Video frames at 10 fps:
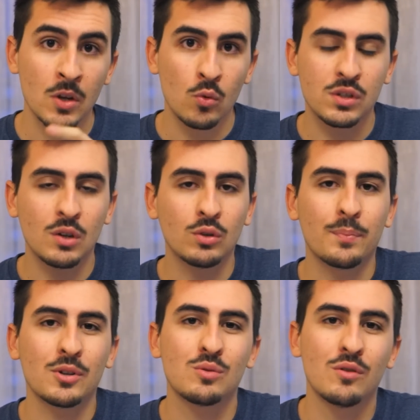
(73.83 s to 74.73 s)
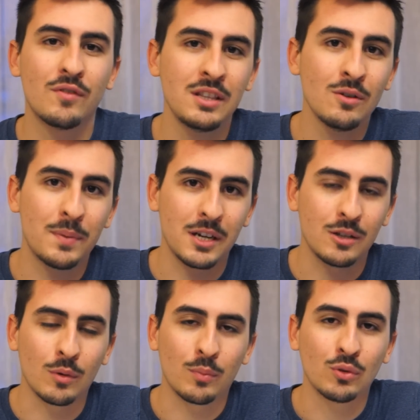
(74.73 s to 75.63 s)
Un saluto al prossimo video per
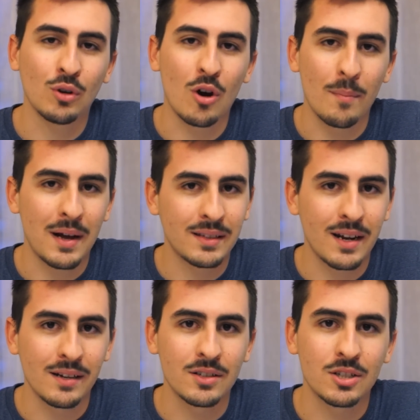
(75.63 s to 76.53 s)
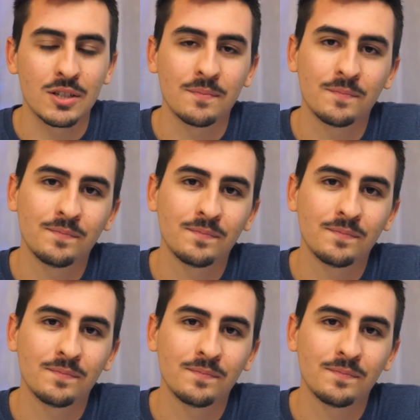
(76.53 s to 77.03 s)
readwall.com, Andrea Ricci.